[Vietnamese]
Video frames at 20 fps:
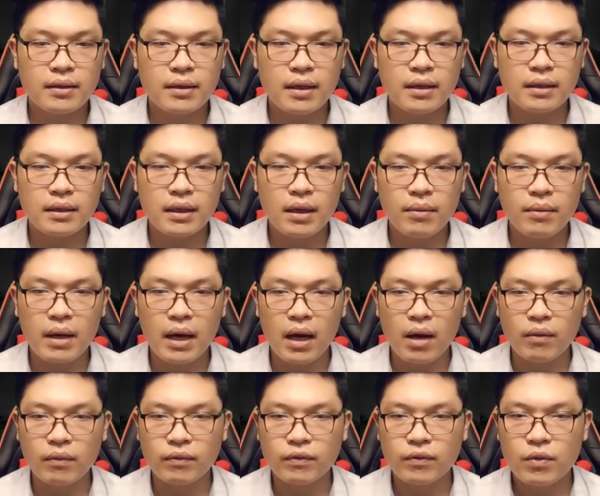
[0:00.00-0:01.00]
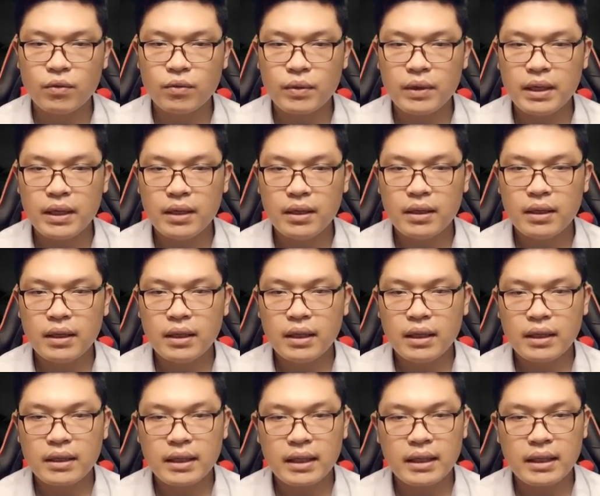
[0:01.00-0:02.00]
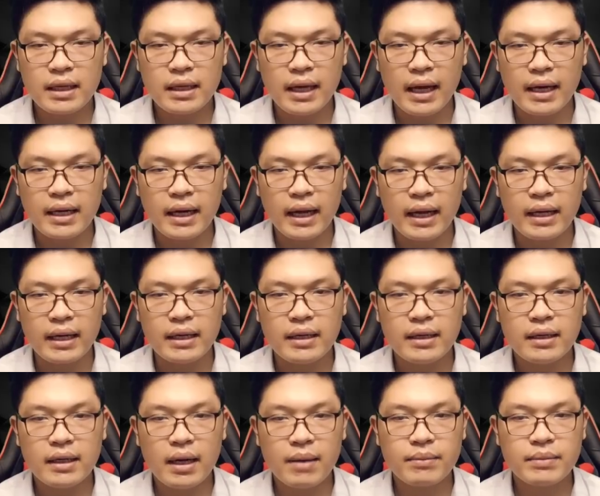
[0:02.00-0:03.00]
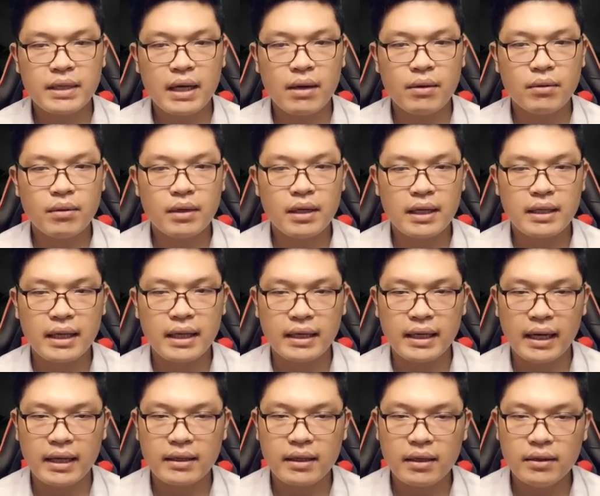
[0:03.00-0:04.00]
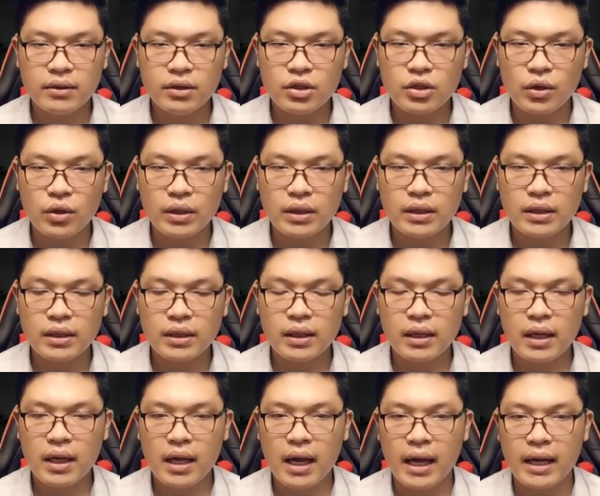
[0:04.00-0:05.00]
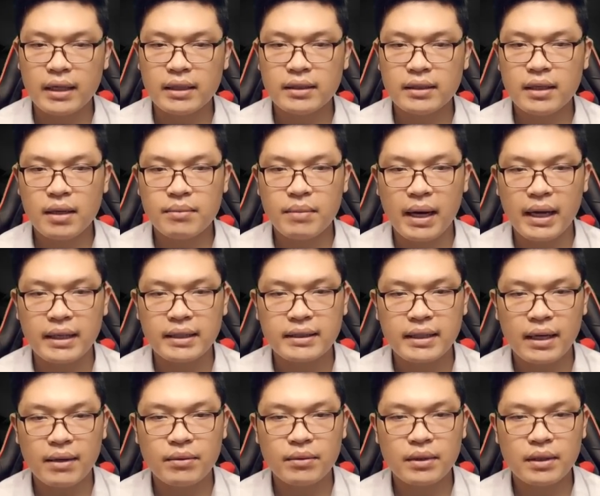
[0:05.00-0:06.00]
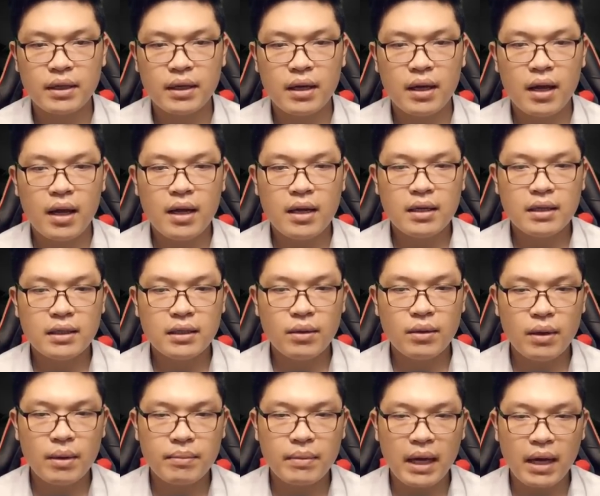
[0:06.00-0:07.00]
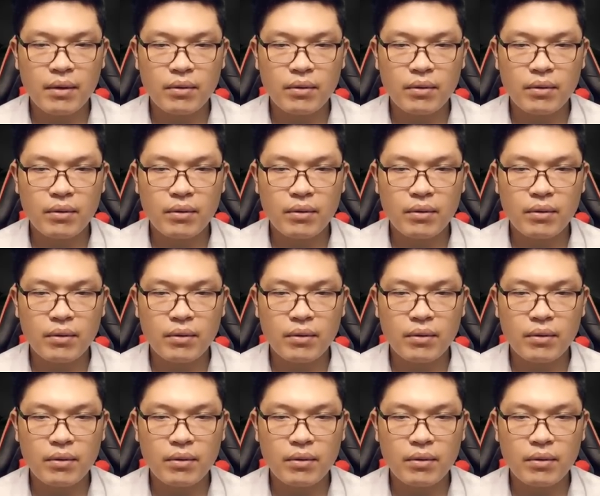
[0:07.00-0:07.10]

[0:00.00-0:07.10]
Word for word: Nhưng nếu là Hồng Phú Quý, cái thiên hạ này làm sao lại thành Đại Tấn rồi? Hắn thất bại sao? Lưu Lập